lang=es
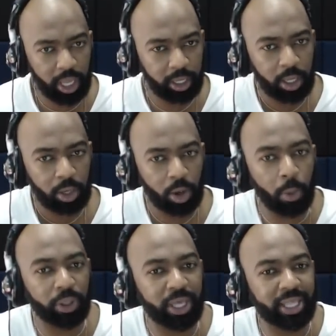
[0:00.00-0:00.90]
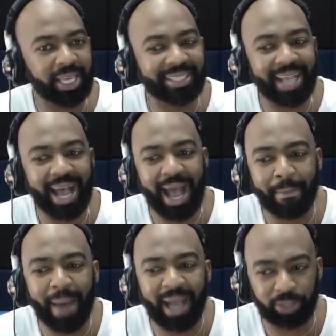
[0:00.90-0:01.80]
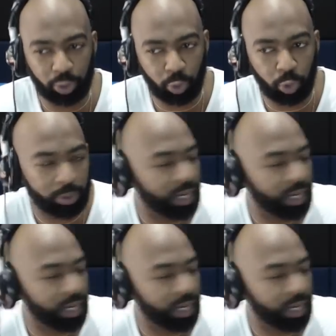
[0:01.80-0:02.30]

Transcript: como de, de, esa magnitud, ¿verdad? De